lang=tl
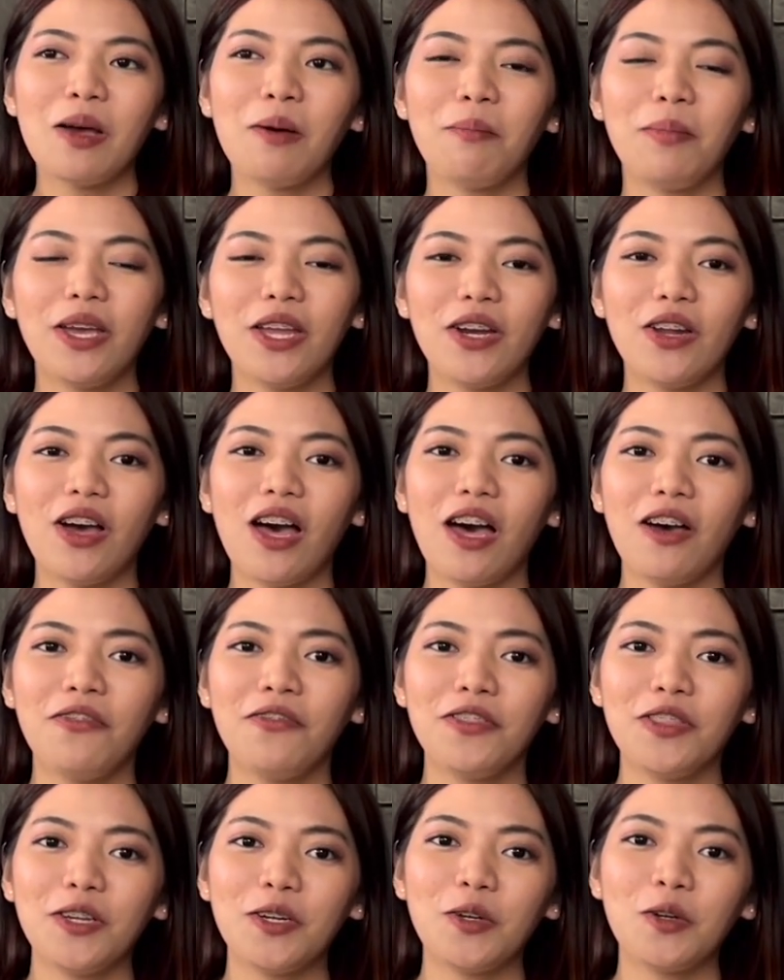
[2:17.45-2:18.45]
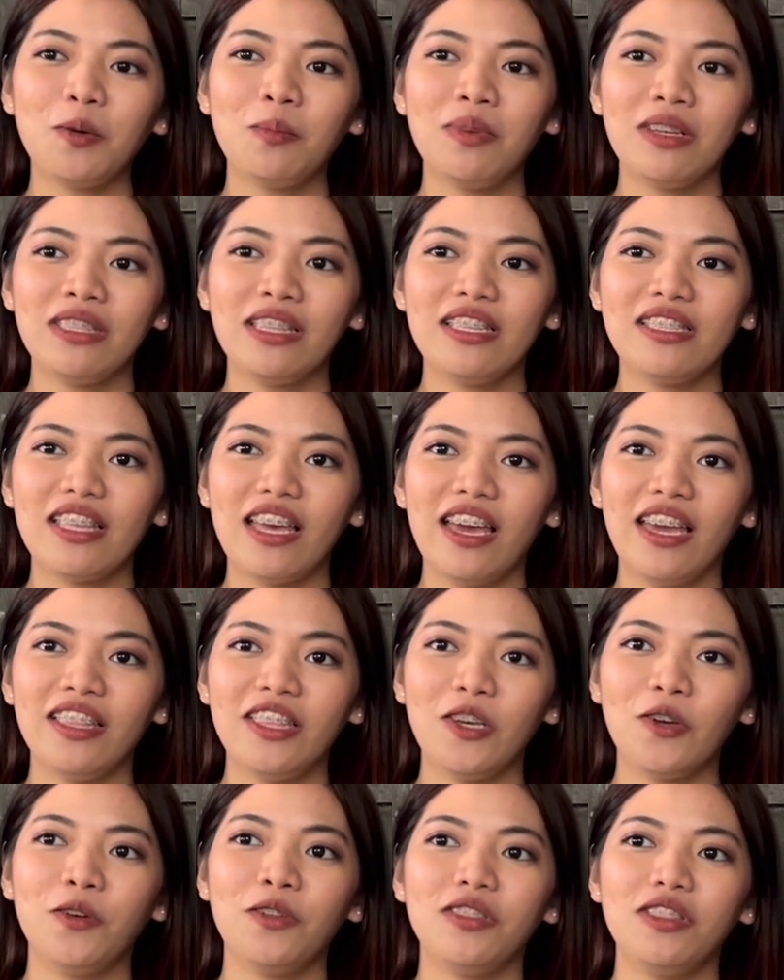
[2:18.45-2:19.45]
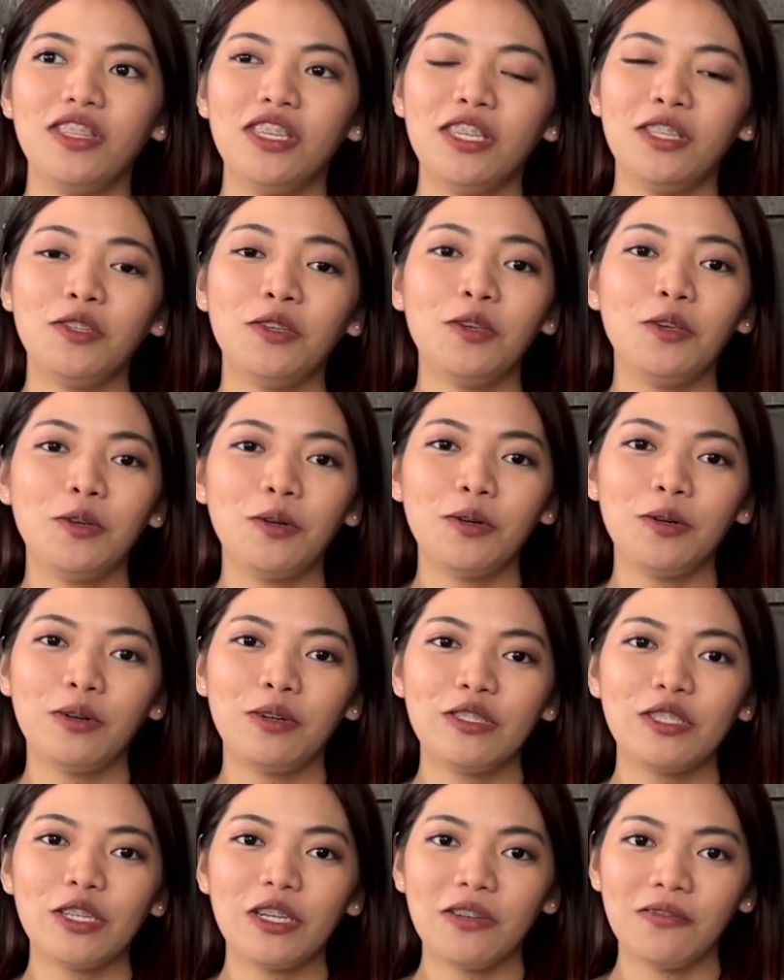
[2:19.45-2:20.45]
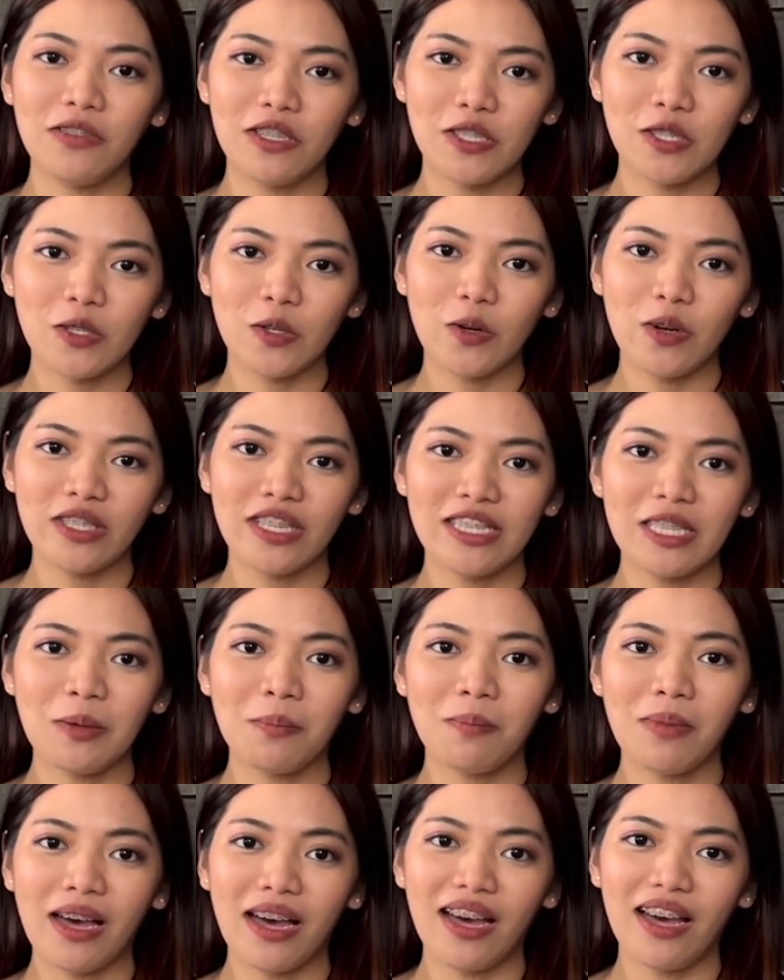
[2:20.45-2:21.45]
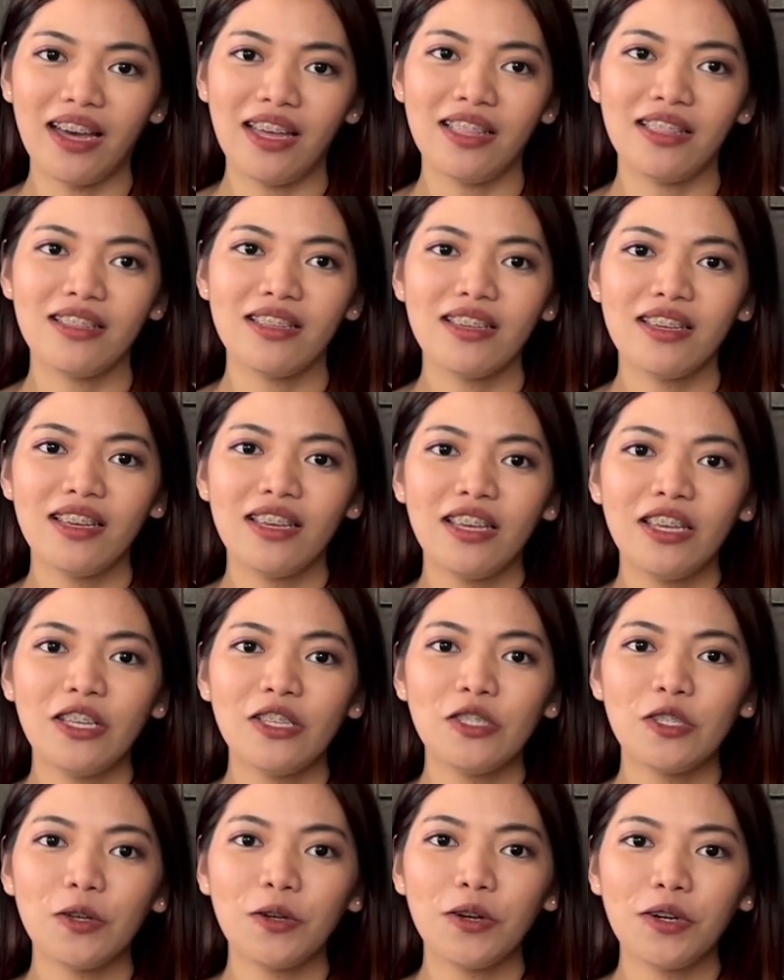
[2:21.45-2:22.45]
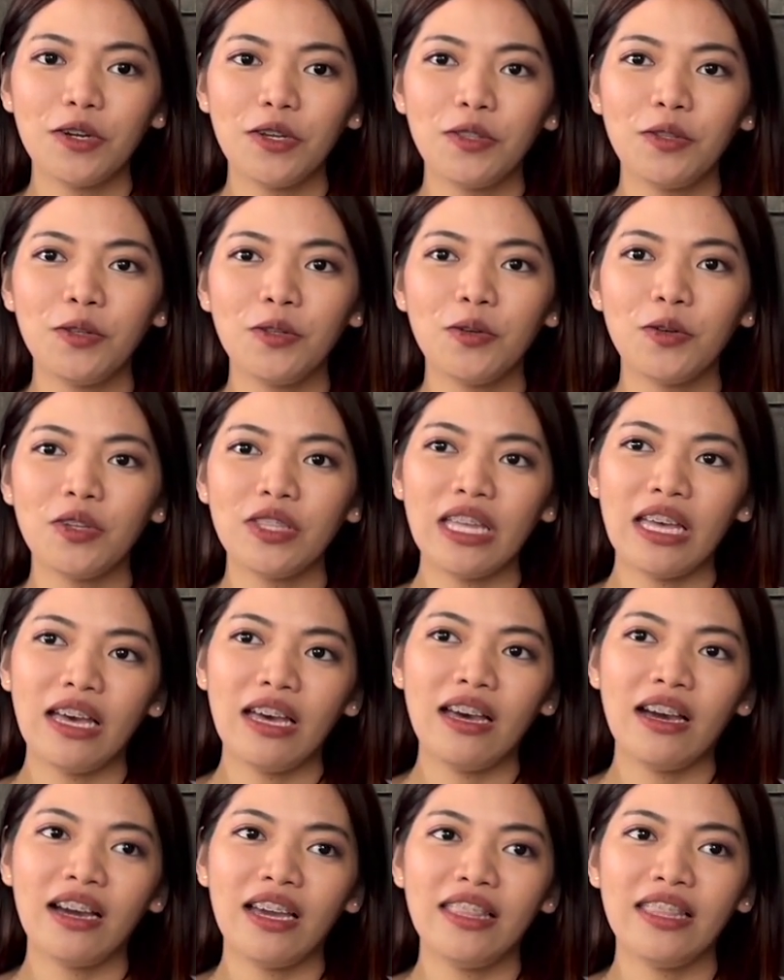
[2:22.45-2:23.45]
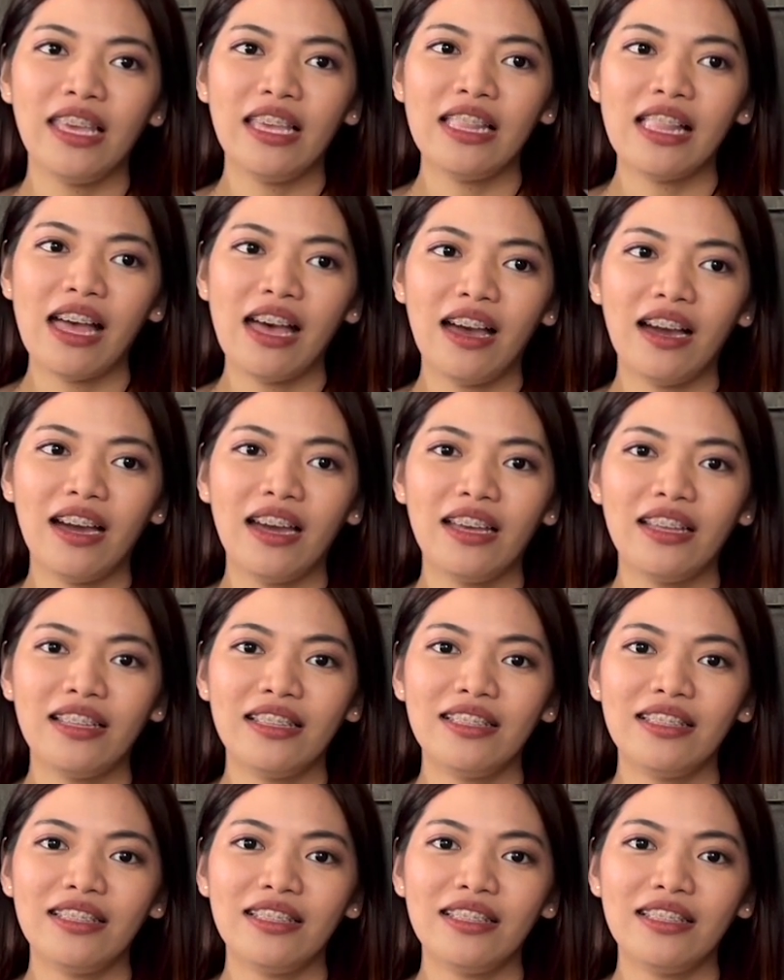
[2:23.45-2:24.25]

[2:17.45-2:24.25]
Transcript: Pero after ko mag-decide to continue yung service ko sa simbahan, siguro doon ko na kailangan